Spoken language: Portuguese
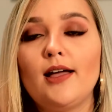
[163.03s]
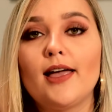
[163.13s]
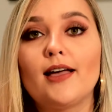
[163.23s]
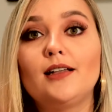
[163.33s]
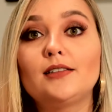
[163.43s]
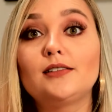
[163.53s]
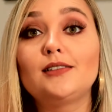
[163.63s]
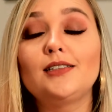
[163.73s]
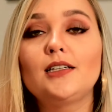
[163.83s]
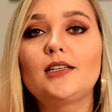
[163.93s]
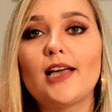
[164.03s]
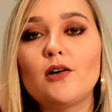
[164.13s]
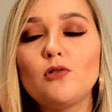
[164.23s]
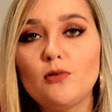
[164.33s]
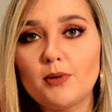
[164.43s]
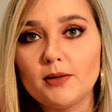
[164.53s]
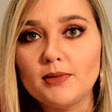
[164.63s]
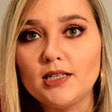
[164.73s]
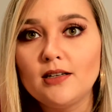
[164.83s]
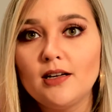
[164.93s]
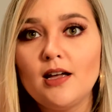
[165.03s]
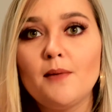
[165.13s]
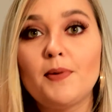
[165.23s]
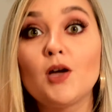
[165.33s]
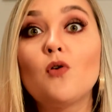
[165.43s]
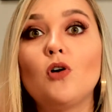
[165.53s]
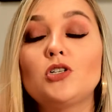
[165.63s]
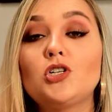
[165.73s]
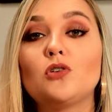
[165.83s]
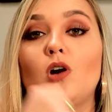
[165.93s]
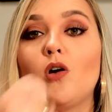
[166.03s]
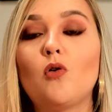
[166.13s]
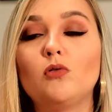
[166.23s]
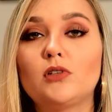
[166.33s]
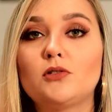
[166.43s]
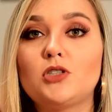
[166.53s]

Ela sequer olhou para mim, pegou, tirou a conta,